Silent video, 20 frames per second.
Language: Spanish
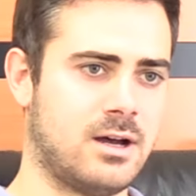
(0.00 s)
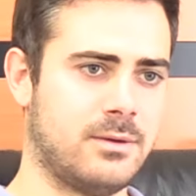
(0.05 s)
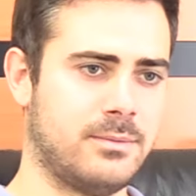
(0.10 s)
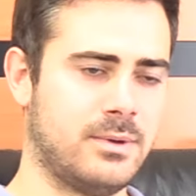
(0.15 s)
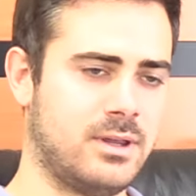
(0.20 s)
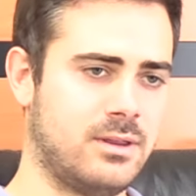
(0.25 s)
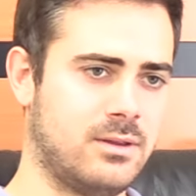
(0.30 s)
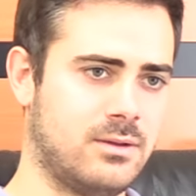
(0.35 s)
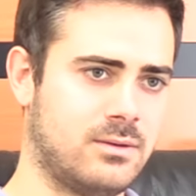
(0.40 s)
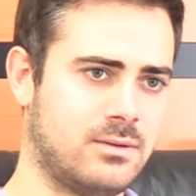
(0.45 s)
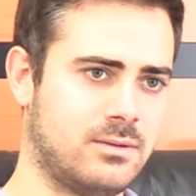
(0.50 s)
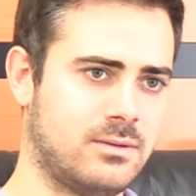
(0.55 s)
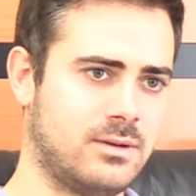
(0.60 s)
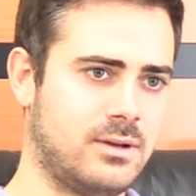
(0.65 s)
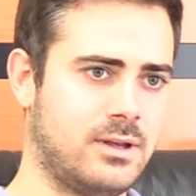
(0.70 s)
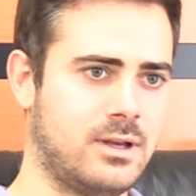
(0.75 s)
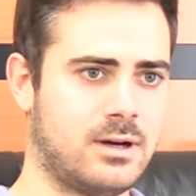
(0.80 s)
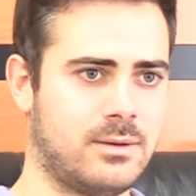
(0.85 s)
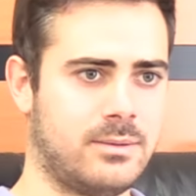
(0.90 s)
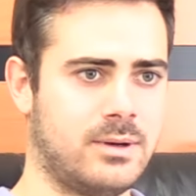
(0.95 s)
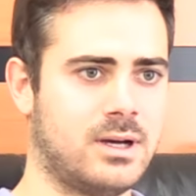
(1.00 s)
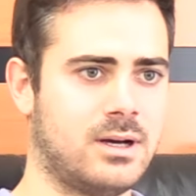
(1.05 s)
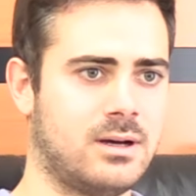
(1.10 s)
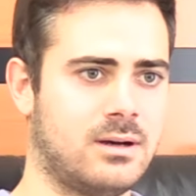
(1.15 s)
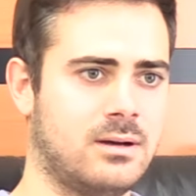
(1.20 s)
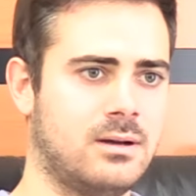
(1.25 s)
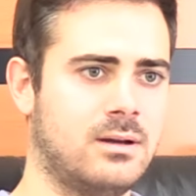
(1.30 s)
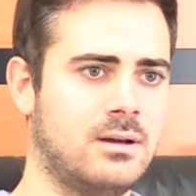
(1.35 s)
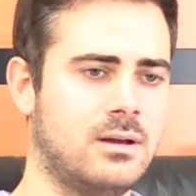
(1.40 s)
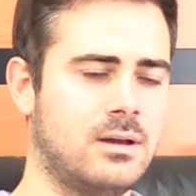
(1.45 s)
ha habido y
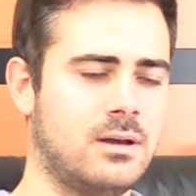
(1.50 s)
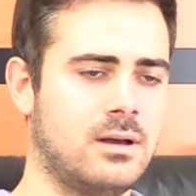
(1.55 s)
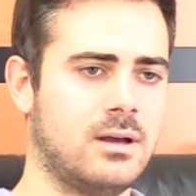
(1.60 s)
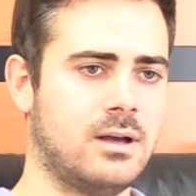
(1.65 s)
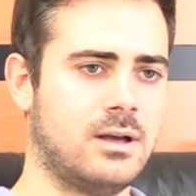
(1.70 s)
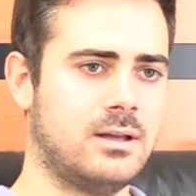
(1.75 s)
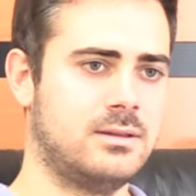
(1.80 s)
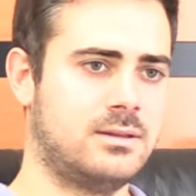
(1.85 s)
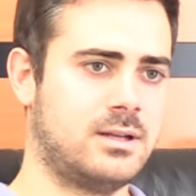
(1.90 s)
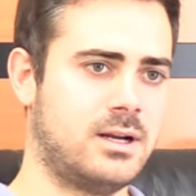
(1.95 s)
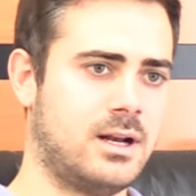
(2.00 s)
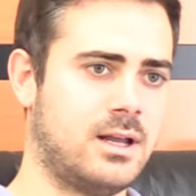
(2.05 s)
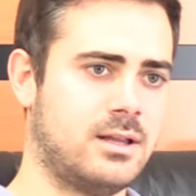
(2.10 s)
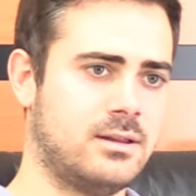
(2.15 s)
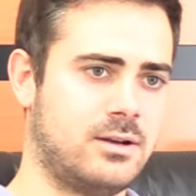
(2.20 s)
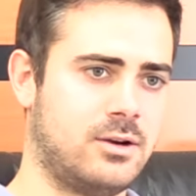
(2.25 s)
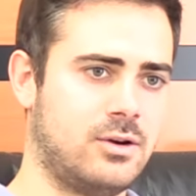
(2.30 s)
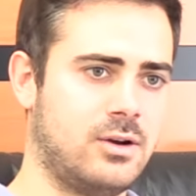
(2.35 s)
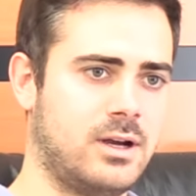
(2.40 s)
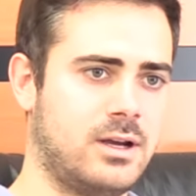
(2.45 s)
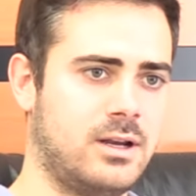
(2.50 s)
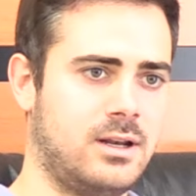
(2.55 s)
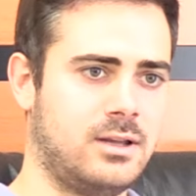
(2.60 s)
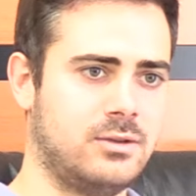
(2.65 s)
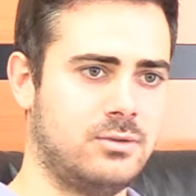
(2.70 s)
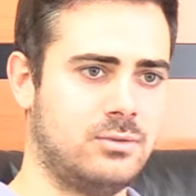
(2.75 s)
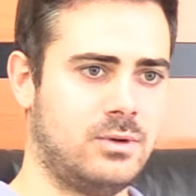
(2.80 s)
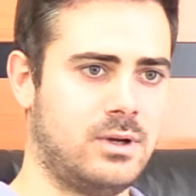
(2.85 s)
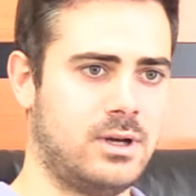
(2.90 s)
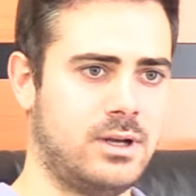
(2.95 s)
habrá entre la anterior
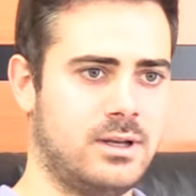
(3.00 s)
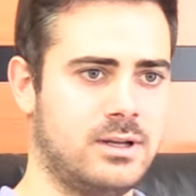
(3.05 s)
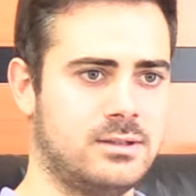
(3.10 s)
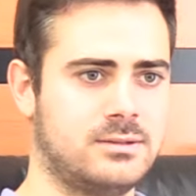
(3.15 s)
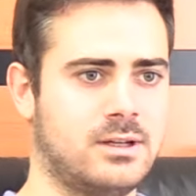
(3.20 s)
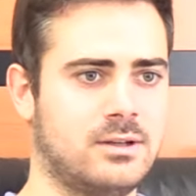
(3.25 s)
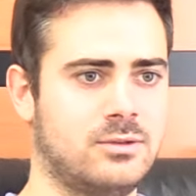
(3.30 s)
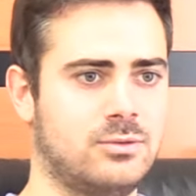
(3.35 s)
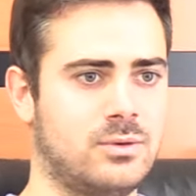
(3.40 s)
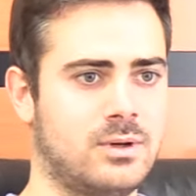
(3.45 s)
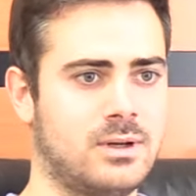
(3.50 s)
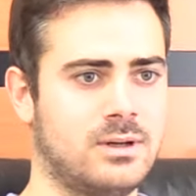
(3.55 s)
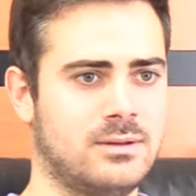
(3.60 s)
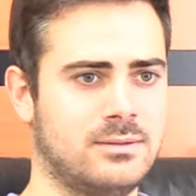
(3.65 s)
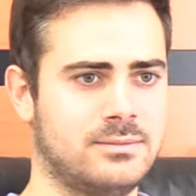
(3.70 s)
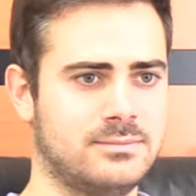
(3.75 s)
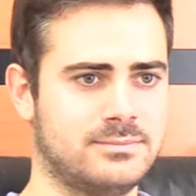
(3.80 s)
legislatura y esta actual?